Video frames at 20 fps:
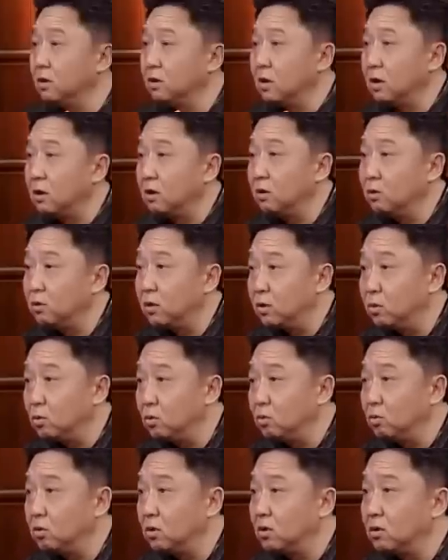盯到6点
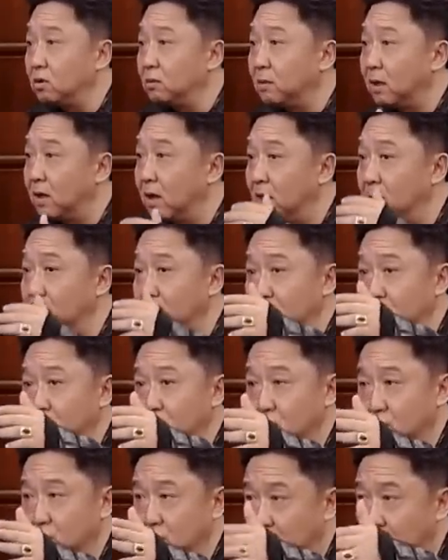多钟了，就把孩子
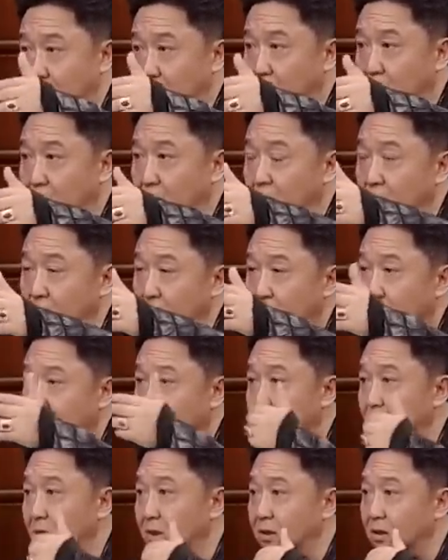们就来，
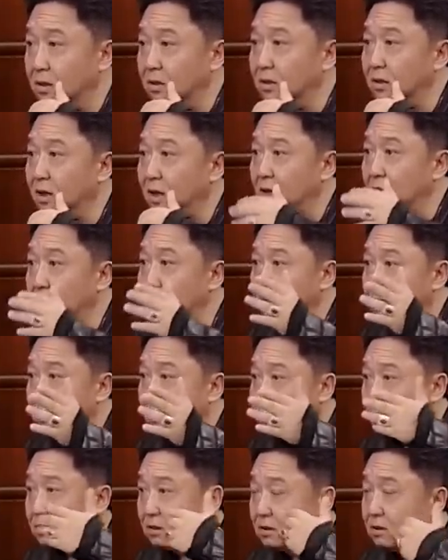把你大爷
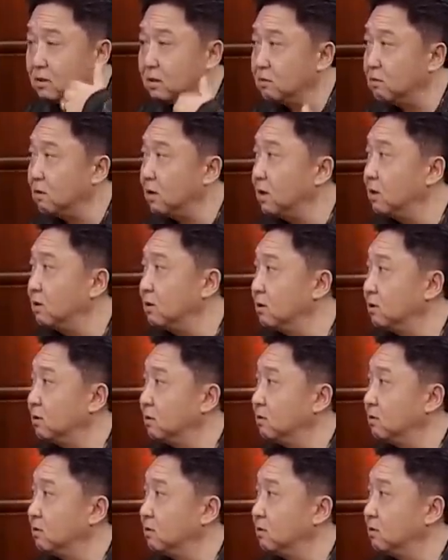请过来，